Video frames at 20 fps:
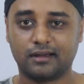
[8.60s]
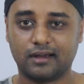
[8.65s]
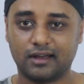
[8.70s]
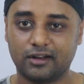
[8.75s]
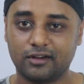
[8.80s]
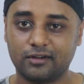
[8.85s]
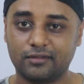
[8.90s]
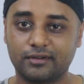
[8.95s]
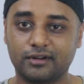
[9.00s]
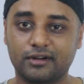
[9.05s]

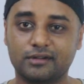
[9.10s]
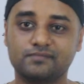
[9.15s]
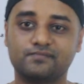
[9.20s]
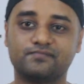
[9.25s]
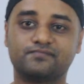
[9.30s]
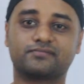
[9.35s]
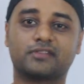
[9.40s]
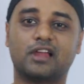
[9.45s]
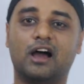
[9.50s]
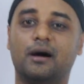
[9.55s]
হ্যালো এভরিওয়ান
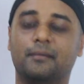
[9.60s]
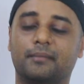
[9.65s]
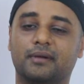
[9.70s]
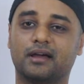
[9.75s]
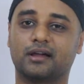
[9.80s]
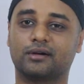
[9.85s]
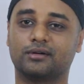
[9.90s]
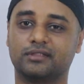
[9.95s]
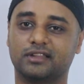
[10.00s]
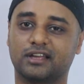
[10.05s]

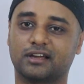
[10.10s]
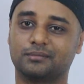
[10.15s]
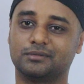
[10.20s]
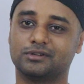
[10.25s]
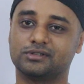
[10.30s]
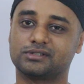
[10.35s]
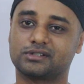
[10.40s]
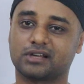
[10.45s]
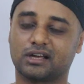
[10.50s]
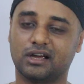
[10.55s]
আমরা এখন দেখব
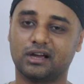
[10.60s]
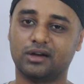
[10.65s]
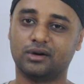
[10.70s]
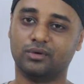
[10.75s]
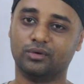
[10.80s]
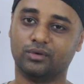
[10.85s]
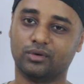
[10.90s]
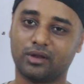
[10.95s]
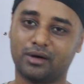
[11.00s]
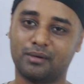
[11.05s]
হচ্ছে
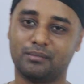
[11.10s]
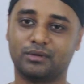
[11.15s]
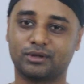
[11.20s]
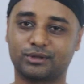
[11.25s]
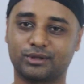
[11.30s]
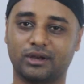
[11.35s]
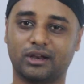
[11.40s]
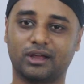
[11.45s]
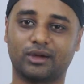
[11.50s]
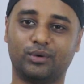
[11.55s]
উলম্ব
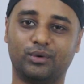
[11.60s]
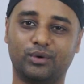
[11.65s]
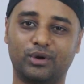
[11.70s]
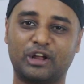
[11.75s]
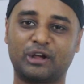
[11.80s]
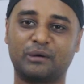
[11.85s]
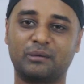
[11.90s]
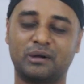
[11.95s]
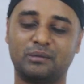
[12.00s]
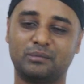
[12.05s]
তলে
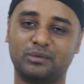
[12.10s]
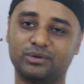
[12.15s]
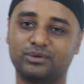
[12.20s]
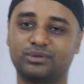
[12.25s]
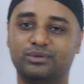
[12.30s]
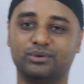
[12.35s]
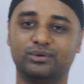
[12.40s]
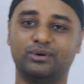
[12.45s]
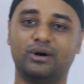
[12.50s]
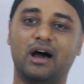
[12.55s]
ঘূর্ণায়মান
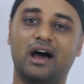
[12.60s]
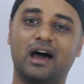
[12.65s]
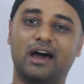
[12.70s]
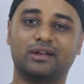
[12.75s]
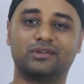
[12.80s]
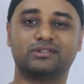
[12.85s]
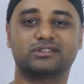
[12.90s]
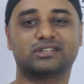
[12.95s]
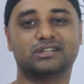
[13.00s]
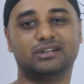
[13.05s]
বস্তু
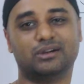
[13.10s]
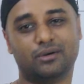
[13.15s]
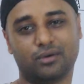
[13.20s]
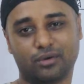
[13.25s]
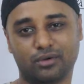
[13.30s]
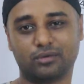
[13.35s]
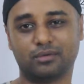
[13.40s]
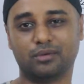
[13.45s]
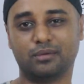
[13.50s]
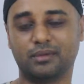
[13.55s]
আর হচ্ছে
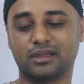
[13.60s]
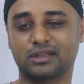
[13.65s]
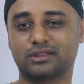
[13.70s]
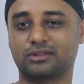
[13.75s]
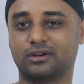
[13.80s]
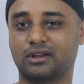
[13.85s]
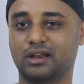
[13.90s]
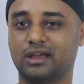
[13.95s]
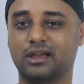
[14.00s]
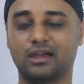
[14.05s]
অনুভূমিক
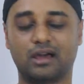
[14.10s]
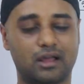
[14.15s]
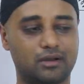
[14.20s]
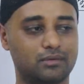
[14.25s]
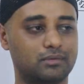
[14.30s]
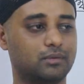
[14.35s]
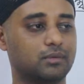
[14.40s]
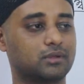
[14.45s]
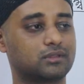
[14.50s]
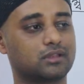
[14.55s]
তলে
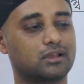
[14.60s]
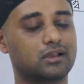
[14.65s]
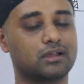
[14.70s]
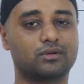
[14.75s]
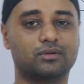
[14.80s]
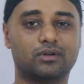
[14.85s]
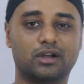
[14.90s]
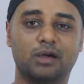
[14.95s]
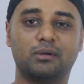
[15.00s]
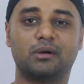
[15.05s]
অনুভূমিক তলে
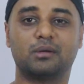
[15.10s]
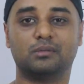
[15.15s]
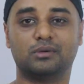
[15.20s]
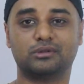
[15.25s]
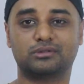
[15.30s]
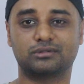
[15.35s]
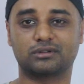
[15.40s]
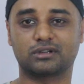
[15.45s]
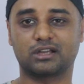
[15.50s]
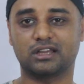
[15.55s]
ঘূর্ণায়মান
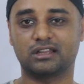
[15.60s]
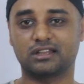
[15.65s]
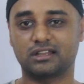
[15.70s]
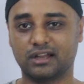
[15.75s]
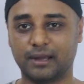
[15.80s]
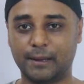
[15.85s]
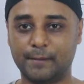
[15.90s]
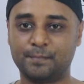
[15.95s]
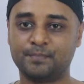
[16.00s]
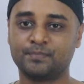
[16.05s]
বস্তুর
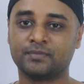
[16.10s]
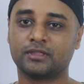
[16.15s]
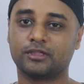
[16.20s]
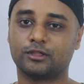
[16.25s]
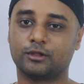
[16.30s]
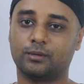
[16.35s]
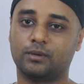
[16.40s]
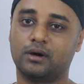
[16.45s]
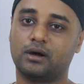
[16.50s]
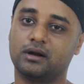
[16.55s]
ক্ষেত্রে
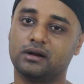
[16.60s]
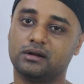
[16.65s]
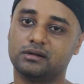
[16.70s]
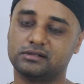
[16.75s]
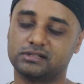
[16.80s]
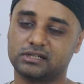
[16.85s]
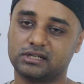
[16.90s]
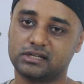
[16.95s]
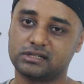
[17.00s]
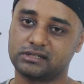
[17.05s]
তোমার
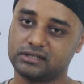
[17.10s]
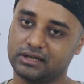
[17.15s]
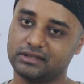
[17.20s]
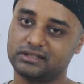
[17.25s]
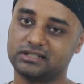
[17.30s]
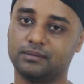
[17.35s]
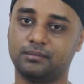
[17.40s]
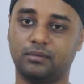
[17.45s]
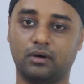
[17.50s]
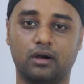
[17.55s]
যে সে
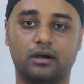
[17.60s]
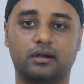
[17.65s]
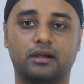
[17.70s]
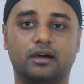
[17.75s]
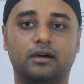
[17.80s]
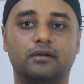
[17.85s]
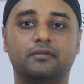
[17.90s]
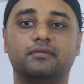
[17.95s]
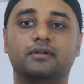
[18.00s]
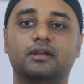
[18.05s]
যে
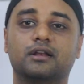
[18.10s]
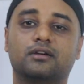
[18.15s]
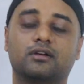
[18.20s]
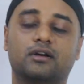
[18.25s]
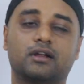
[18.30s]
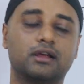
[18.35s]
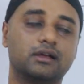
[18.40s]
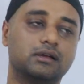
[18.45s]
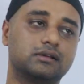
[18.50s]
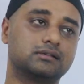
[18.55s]
বলটা ফিল
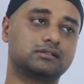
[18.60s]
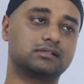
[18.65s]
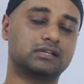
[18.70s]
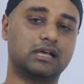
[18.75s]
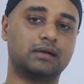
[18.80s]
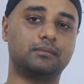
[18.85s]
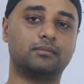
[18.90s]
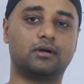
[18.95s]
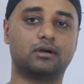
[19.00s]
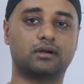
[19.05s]
করে
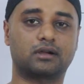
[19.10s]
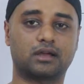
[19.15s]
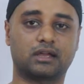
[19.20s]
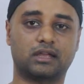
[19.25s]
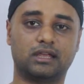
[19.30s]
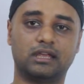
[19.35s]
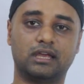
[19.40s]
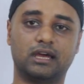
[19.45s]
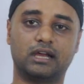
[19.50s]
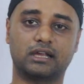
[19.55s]
সেই বলটা
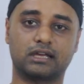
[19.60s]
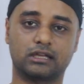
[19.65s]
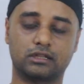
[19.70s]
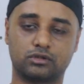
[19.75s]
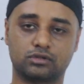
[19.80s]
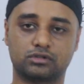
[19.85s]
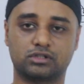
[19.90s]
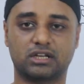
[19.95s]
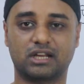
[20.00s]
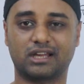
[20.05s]
কি আর কি
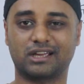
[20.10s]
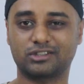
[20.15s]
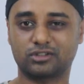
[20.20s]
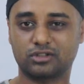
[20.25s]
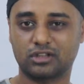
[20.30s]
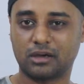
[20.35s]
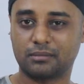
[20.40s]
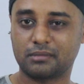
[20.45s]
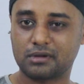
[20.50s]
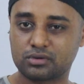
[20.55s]
তো সেটাকে
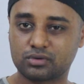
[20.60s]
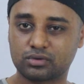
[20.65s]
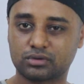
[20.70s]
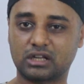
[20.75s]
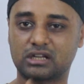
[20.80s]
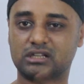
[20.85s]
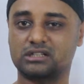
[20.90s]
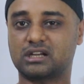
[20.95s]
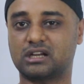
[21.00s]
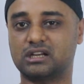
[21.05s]
যদি আমরা
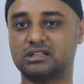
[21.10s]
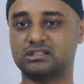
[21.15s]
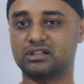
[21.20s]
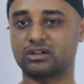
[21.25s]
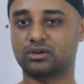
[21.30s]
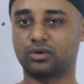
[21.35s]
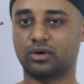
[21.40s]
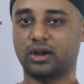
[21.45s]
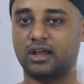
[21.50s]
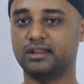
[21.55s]
সুতার
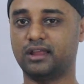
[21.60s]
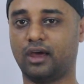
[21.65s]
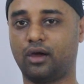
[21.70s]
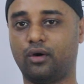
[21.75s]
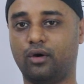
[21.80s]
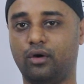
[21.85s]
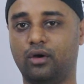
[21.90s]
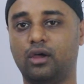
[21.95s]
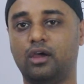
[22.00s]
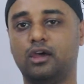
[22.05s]
সাহায্যে ঘুরাই
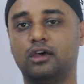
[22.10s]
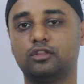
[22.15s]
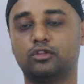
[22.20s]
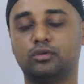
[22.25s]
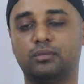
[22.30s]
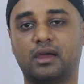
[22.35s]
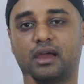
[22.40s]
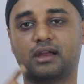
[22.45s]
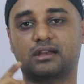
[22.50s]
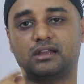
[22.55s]
দেখো
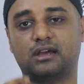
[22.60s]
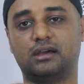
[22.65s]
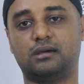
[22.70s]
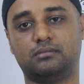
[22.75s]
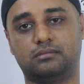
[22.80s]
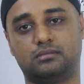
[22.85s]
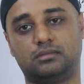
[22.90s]
তুমি একটা